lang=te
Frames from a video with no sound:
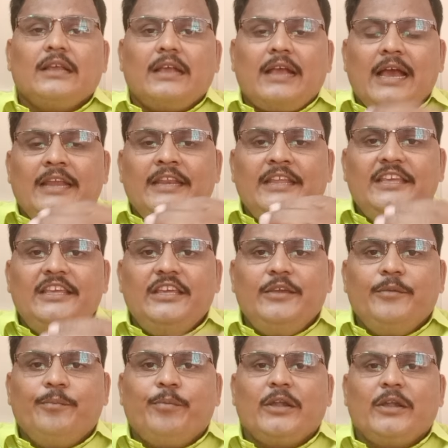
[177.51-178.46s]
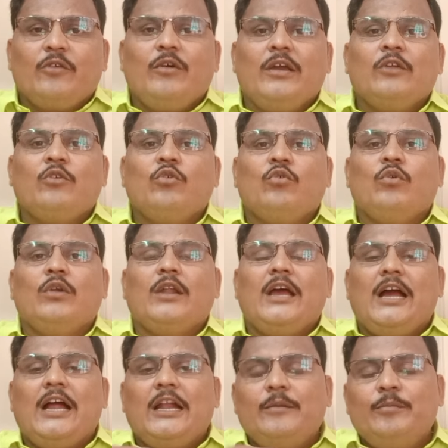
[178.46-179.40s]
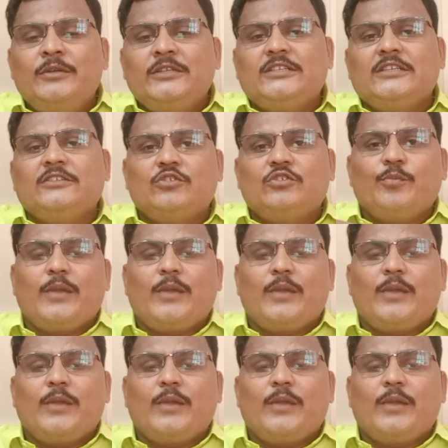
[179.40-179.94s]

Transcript: కానీ ఇప్పటి వరకు కూడా అడ్మిషన్స్